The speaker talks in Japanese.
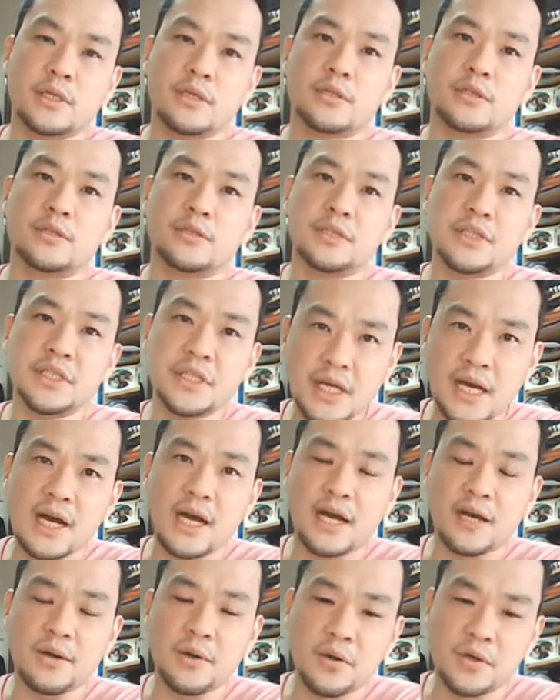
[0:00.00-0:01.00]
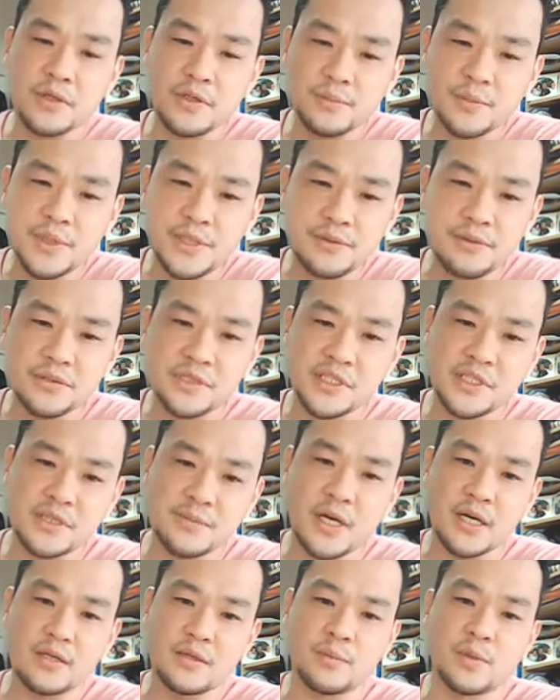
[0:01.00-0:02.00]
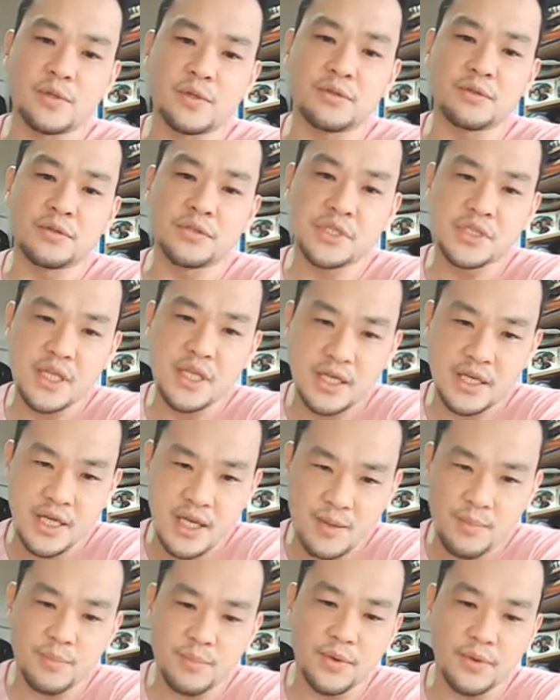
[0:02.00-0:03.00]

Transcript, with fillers: 国が国民を縛るものとして憲